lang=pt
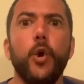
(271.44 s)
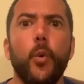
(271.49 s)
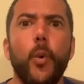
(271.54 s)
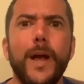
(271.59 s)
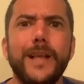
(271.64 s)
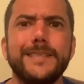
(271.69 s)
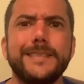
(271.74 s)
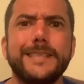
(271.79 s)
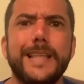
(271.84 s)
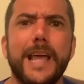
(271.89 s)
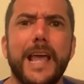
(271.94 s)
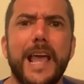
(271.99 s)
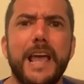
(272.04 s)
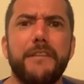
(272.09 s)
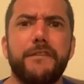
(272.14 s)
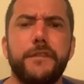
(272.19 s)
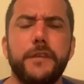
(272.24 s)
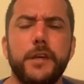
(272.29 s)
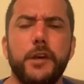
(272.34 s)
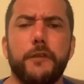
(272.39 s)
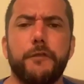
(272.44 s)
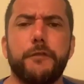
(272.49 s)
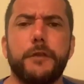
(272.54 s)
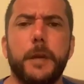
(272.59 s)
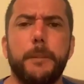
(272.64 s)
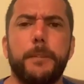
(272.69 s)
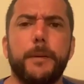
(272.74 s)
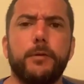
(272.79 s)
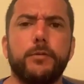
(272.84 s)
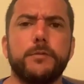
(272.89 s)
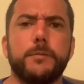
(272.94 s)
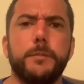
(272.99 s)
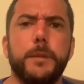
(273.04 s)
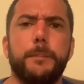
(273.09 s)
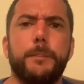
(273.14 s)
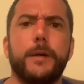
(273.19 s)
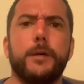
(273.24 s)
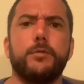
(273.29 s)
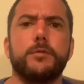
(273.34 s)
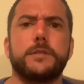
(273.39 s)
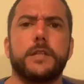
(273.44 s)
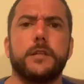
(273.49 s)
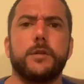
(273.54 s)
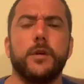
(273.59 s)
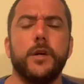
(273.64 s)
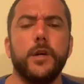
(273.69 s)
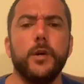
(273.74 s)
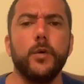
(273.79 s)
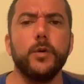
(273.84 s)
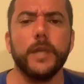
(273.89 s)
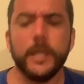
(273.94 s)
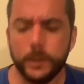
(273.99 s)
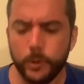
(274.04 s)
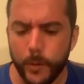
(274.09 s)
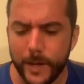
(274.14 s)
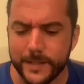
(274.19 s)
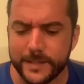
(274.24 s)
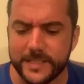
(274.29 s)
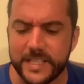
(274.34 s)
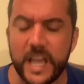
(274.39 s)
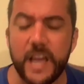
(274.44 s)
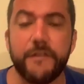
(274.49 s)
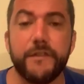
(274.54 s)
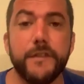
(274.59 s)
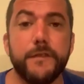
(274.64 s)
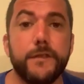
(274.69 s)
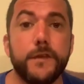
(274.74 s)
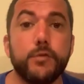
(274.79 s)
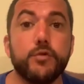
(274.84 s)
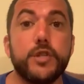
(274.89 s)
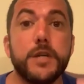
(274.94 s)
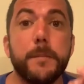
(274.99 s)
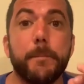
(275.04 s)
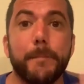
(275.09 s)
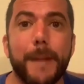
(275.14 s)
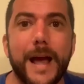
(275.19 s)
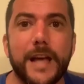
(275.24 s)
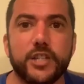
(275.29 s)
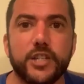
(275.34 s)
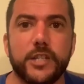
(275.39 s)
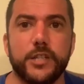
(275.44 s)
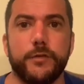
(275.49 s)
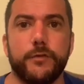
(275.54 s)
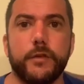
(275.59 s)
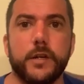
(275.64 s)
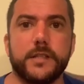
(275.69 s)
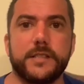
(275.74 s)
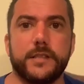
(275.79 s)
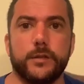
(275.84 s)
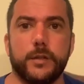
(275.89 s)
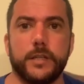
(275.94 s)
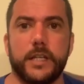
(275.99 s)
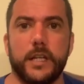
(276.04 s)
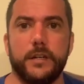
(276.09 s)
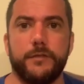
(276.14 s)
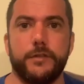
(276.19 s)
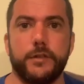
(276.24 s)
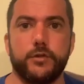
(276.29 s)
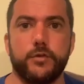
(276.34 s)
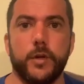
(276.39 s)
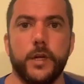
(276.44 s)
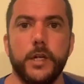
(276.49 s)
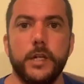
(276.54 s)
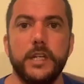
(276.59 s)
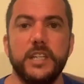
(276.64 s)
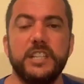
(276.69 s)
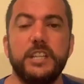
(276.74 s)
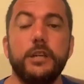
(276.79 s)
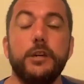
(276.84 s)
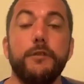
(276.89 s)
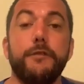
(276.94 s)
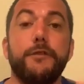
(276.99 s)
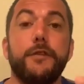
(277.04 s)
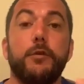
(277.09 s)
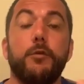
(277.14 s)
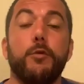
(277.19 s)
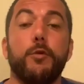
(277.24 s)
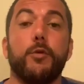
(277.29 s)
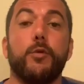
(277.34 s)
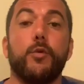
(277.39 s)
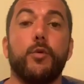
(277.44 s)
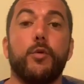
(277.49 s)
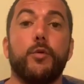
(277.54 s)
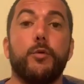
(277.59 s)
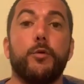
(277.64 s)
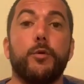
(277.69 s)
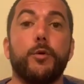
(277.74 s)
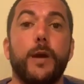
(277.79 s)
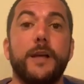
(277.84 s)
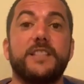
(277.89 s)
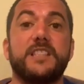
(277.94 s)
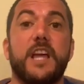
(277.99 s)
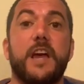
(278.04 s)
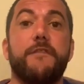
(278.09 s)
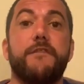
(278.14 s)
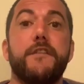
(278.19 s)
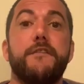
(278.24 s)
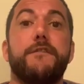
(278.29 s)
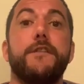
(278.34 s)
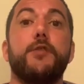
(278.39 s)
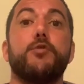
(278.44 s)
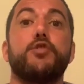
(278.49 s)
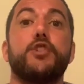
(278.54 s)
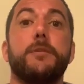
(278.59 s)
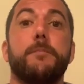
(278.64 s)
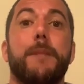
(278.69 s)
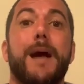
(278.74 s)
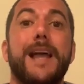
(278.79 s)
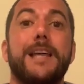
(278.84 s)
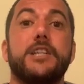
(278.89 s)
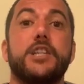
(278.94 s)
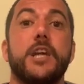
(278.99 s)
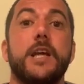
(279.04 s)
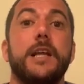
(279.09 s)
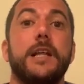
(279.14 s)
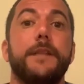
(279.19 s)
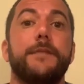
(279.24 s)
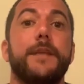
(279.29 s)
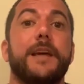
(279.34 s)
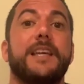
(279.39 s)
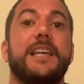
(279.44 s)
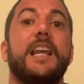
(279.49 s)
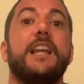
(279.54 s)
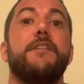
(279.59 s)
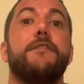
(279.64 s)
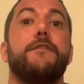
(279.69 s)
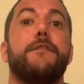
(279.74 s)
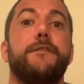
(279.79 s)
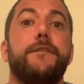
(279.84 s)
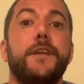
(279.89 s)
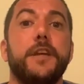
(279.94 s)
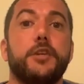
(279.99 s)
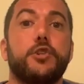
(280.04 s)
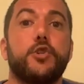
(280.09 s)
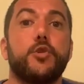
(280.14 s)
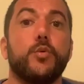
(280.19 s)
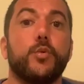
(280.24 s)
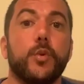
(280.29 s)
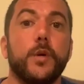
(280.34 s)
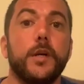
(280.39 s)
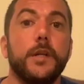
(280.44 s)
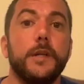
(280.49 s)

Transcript: o STF, eu fiquei me perguntando, o que, que o STF viu demais na divulgação daquele vídeo? O que, que o, o, o STF viu demais naquele vídeo,